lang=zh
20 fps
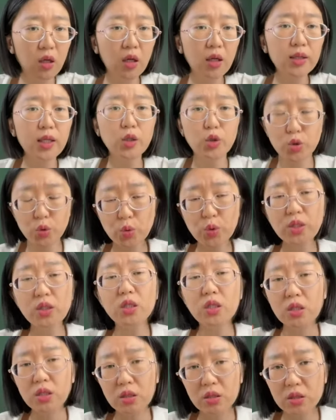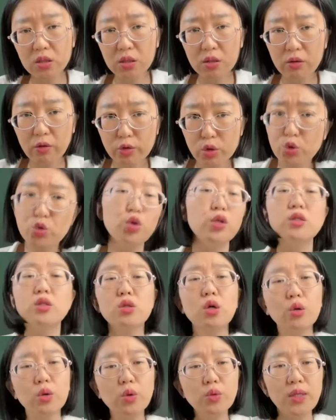但是如果你顺
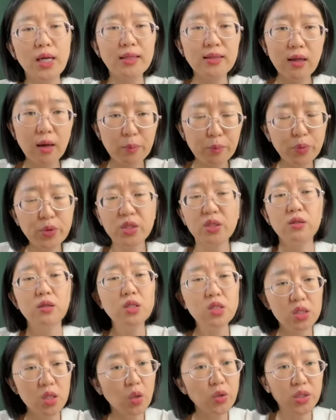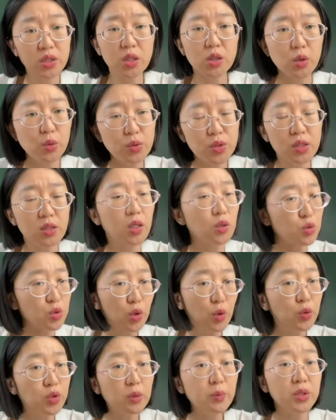从共产党，不停的教这些东西，到最
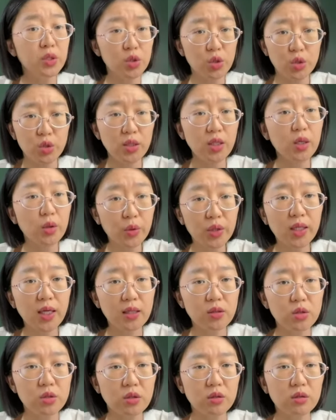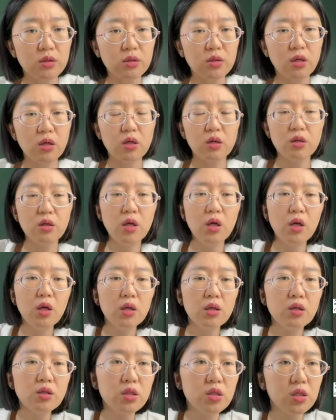后你比失业会严重，啊，
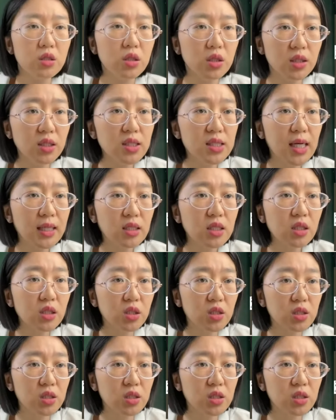那这是提一下这个事